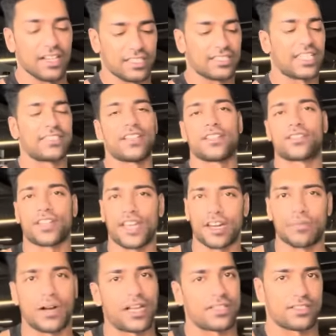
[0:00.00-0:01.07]
जैसे स्टेयर
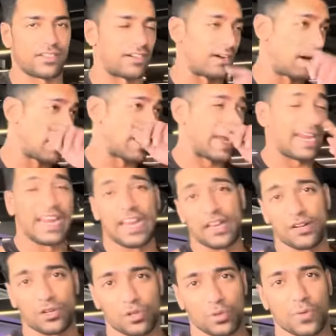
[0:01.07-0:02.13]
मास्टर
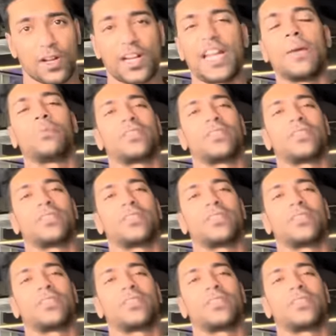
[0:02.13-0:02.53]
एयर ओवर हिप